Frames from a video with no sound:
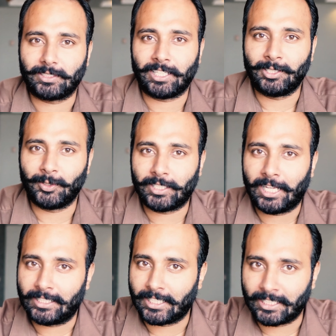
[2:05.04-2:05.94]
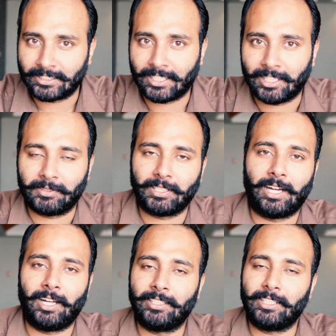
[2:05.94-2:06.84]
हनजा नहीं होता है नानज़ा
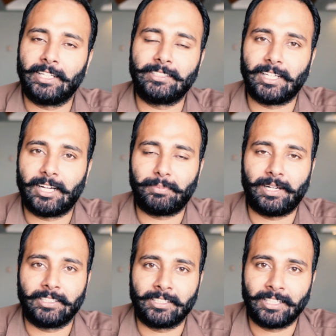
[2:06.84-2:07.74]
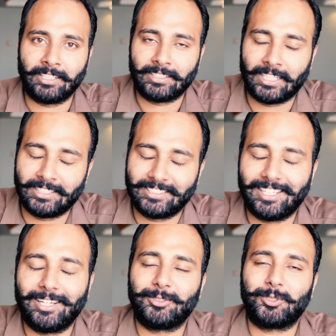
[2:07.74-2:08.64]
नान जगह जा पा देता
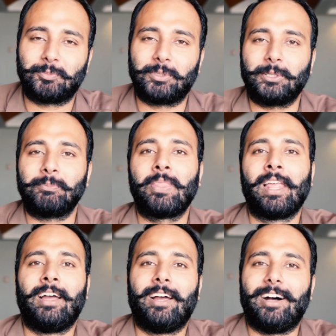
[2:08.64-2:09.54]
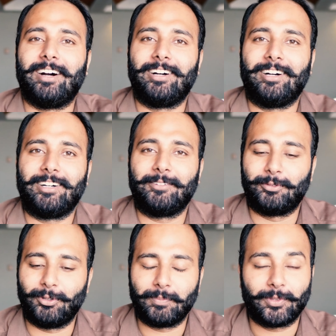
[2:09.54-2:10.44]
नानज़ा सुप्रीम आ,
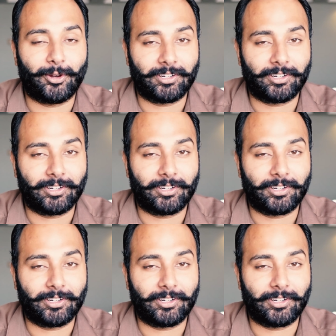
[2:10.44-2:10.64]
वो हमने